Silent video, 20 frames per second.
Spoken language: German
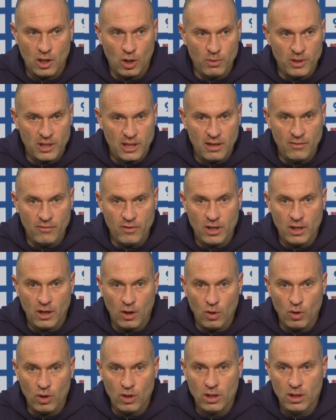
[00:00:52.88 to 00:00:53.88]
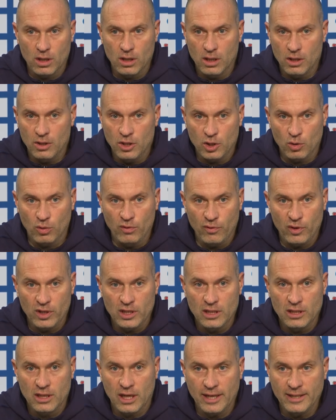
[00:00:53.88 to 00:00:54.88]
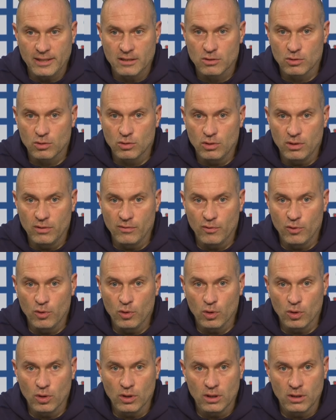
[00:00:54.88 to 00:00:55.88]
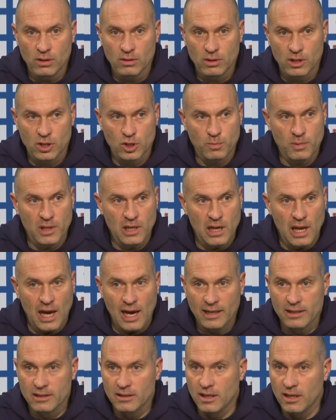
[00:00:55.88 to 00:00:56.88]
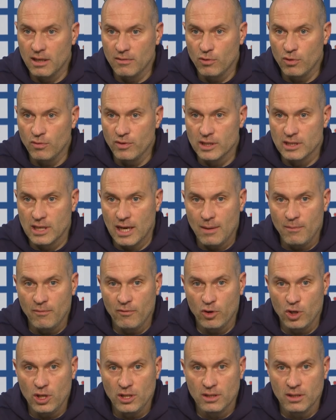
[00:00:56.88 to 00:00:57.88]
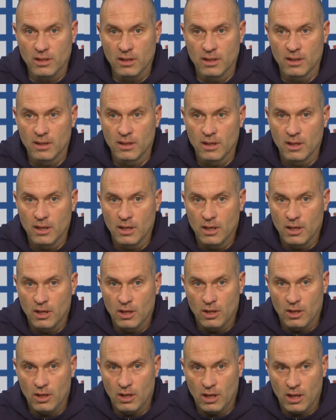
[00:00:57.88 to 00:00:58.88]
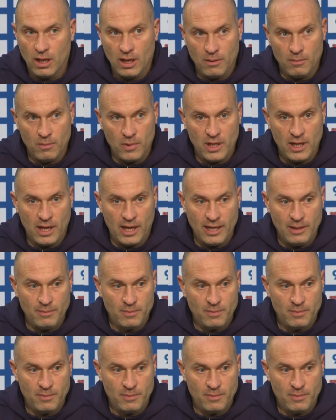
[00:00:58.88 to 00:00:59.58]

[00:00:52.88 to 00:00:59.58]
glaube ich, gehen wir auch äh, nicht unverdient 1 zu 0 in Führung. Das Spiel lag da, wo wir es haben wollten ähm, in der